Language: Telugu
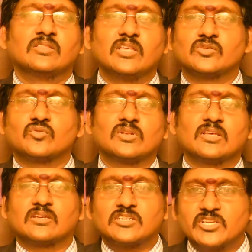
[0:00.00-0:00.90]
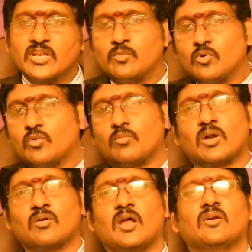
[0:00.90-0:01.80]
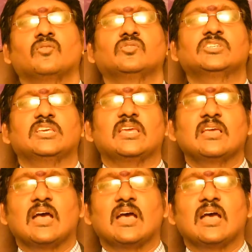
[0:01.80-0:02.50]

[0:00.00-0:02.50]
తెలుసుకున్న క్షణము మరోనాటి నుంచి